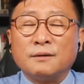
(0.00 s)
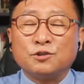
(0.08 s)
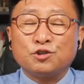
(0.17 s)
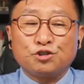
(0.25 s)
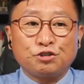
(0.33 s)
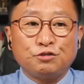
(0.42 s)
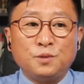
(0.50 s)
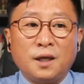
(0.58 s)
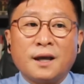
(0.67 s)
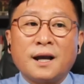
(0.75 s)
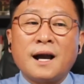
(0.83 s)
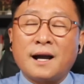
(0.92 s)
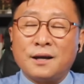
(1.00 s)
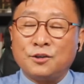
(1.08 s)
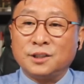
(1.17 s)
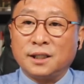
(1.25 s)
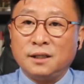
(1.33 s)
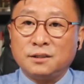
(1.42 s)
추미애가 과연
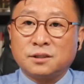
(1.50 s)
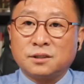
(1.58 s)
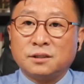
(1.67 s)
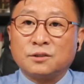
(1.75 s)
1등